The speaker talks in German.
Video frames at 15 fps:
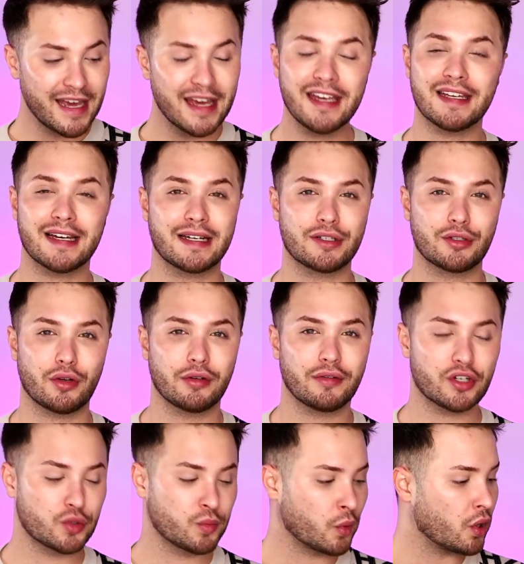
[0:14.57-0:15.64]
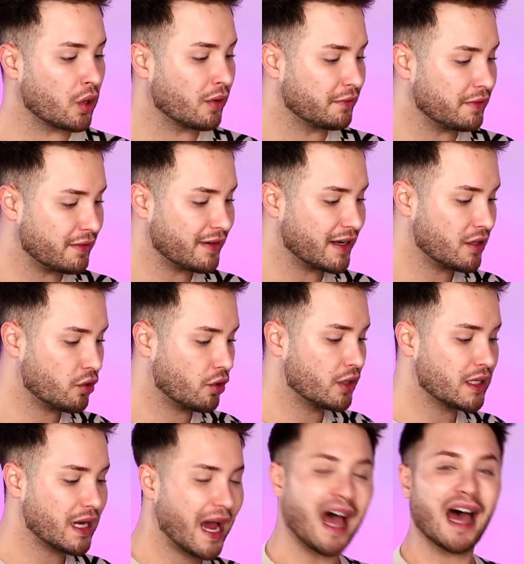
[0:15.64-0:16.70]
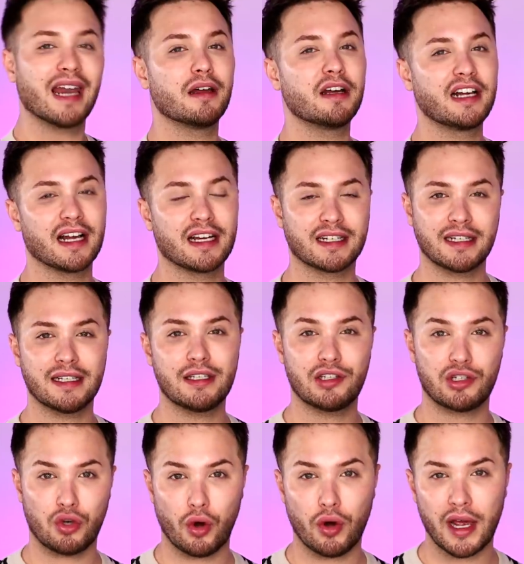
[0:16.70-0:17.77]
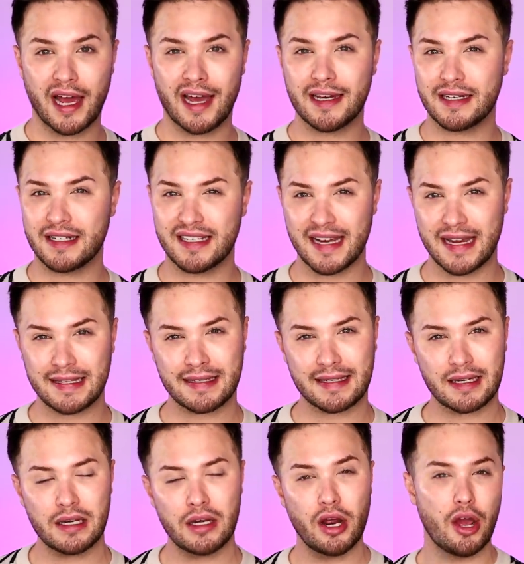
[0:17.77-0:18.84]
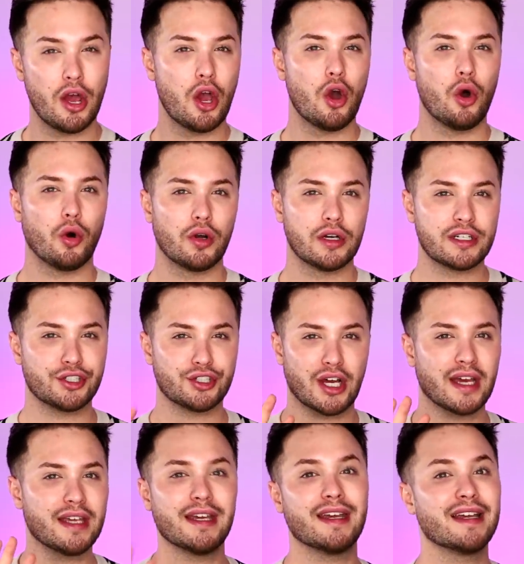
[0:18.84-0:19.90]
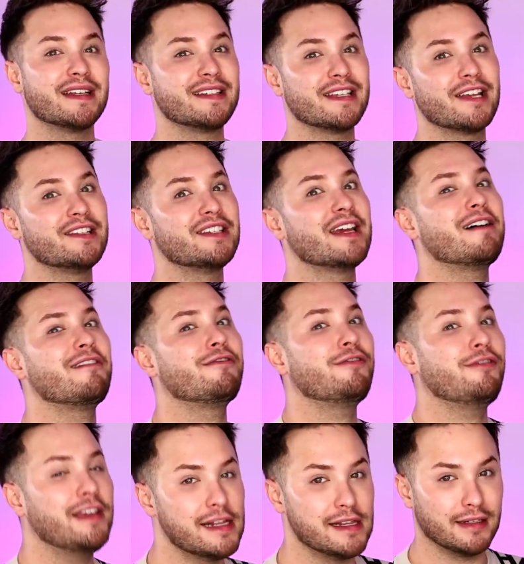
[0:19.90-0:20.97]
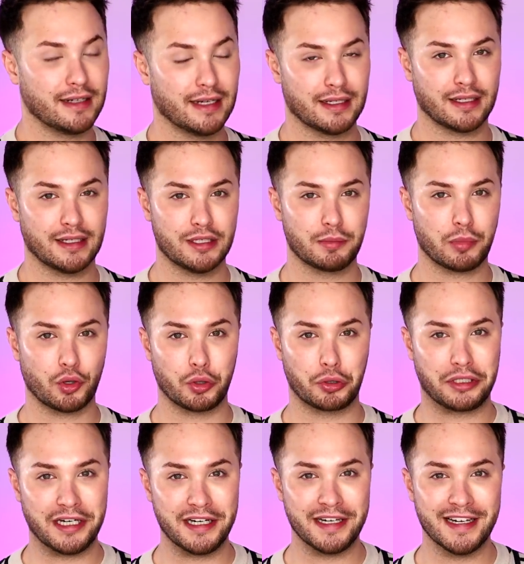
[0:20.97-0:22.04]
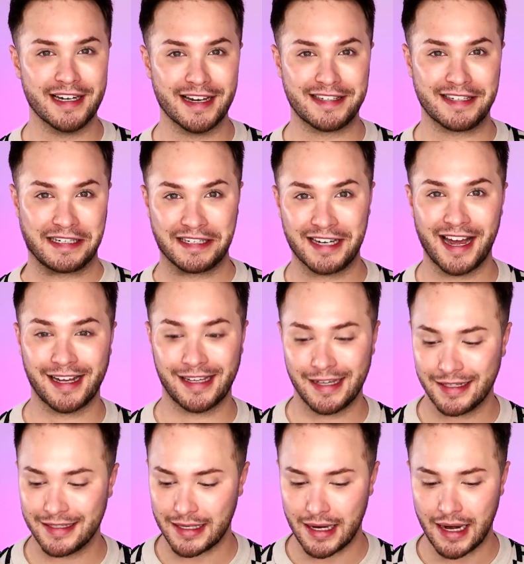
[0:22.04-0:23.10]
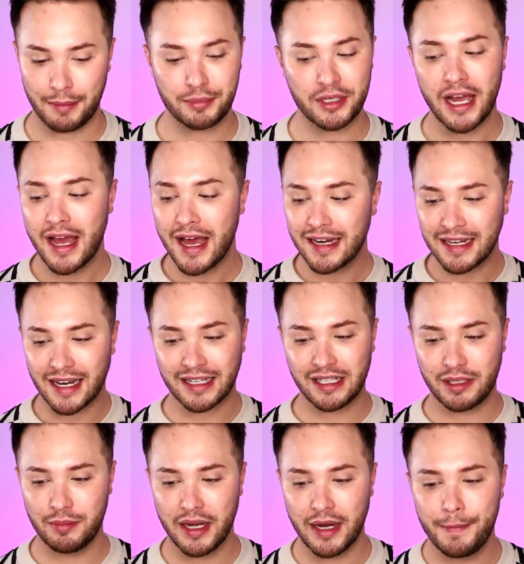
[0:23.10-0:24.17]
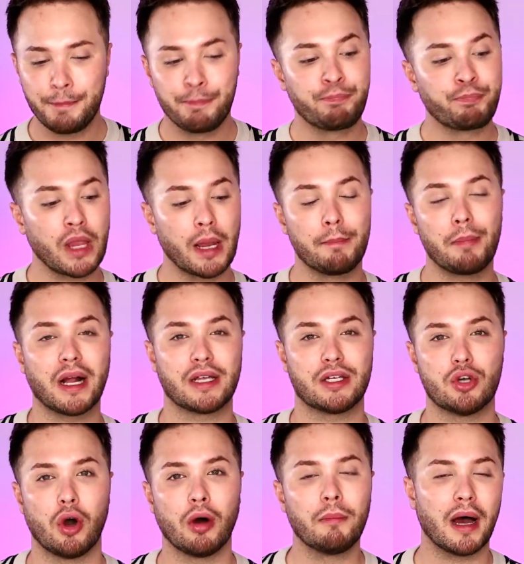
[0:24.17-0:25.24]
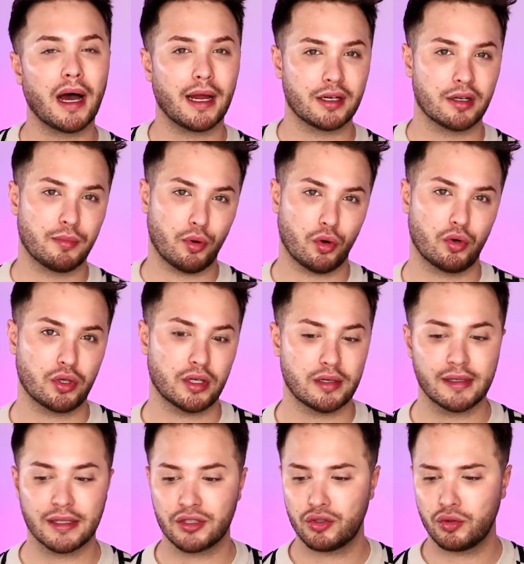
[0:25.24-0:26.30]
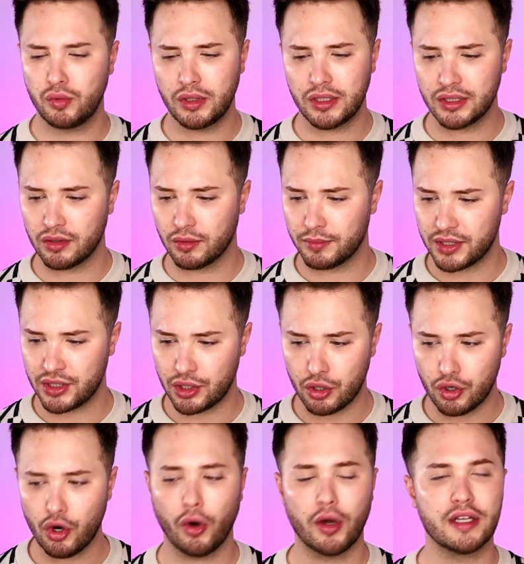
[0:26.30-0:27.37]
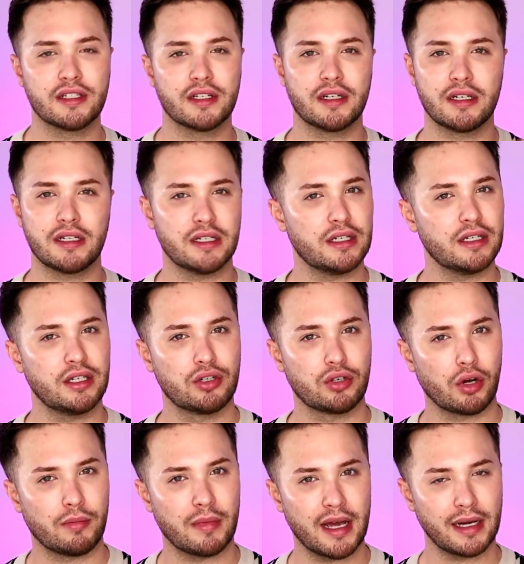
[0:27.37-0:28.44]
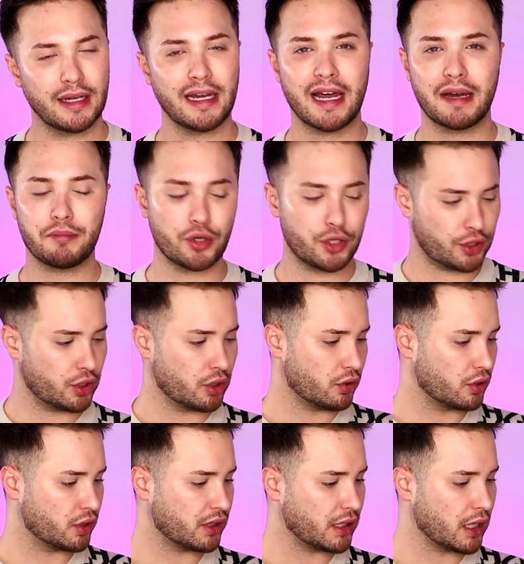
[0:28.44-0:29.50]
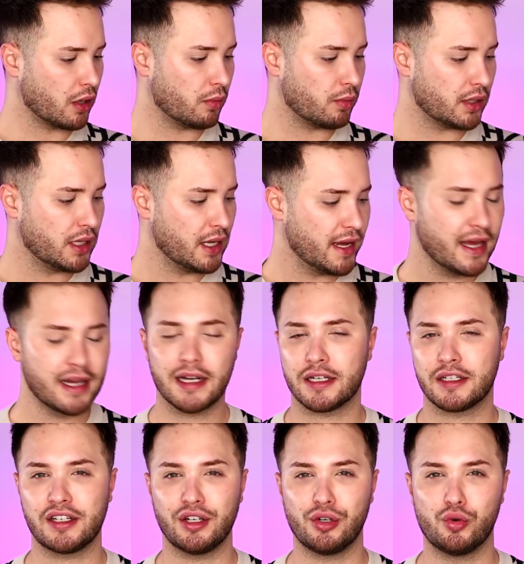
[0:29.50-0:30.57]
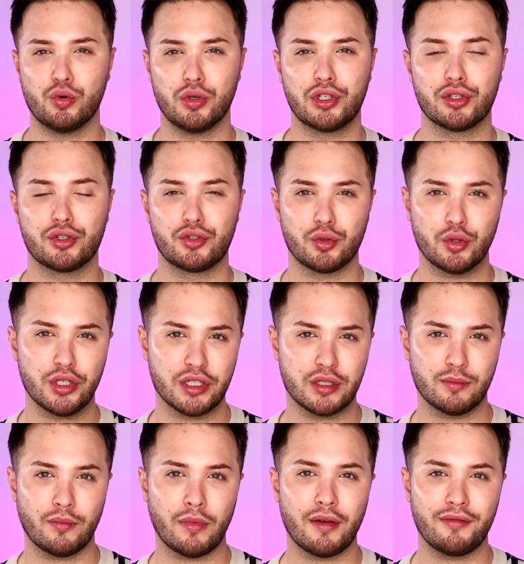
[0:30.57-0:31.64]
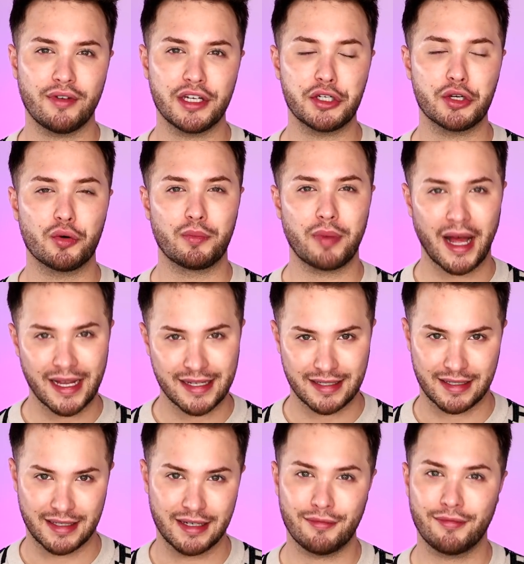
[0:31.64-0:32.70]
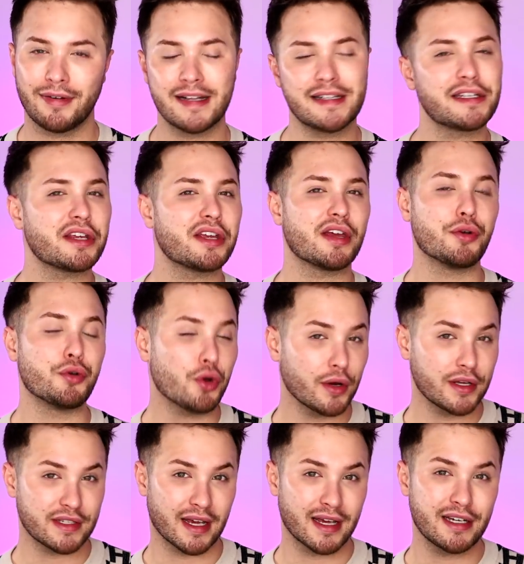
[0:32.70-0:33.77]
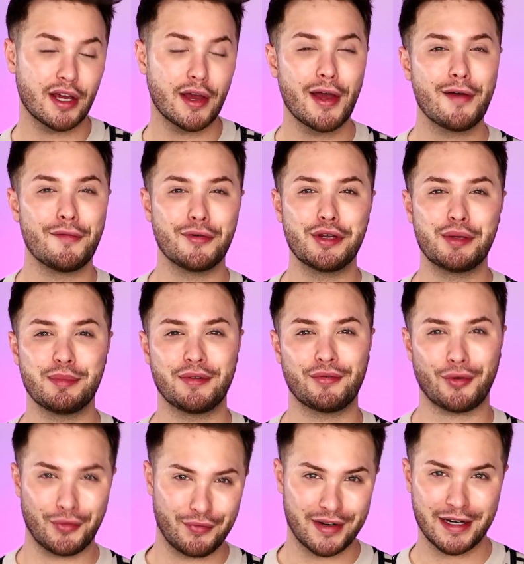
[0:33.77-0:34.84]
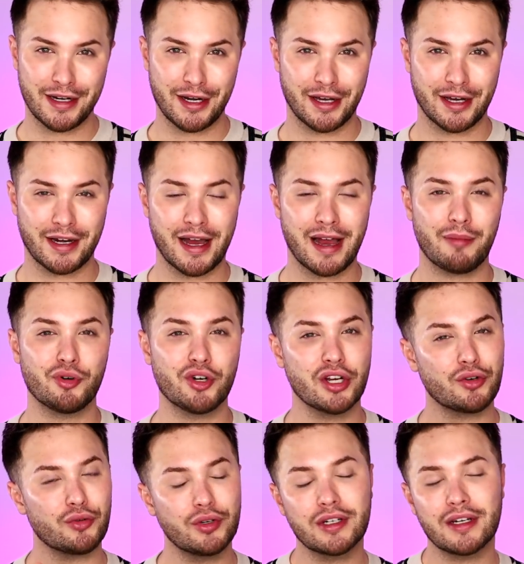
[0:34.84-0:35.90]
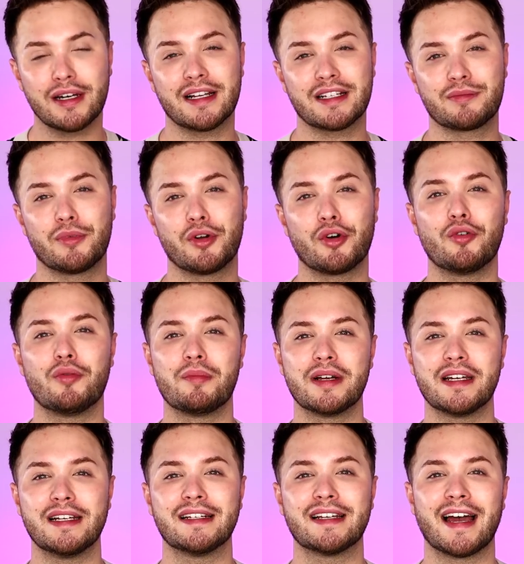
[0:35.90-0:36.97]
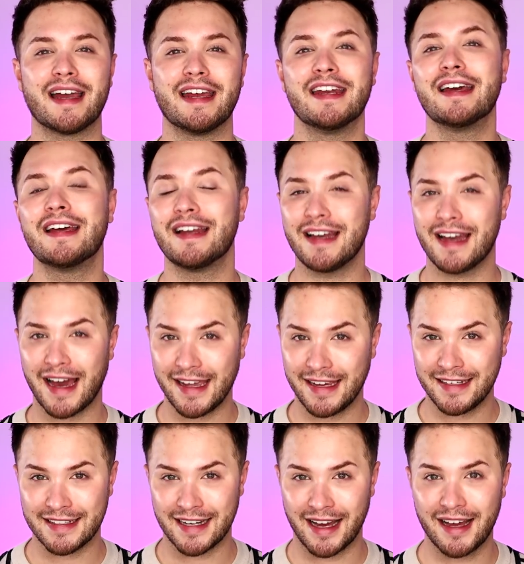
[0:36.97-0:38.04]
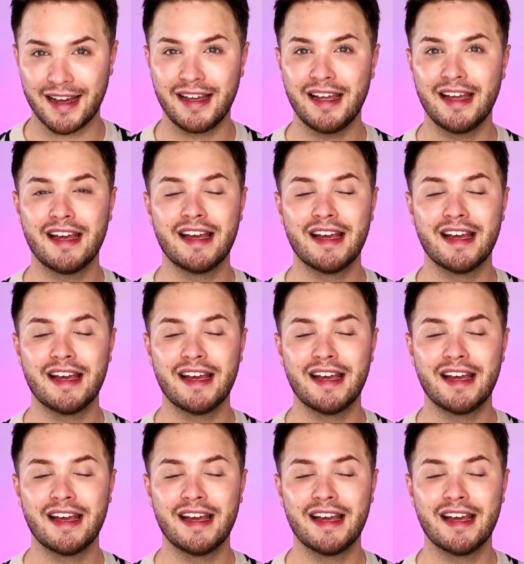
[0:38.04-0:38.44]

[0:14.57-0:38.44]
Ich hatte es euch versprochen, wir werden heute alle Catrice Neuheiten testen und da ihr jetzt sehr viele Catrice Produkte in den letzten Tagen hier gesehen habt, dachte ich mir, packe ich noch ein paar andere Produkte dazu, die so ein bisschen neu sind, die ich nochmal erklären möchte und ich glaube, dass die gut zu diesem Video passen. Falls ihr hier neu seid, würde ich mich freuen, wenn ihr den Kanal abonniert und lasst mir doch unbedingt ein Like da.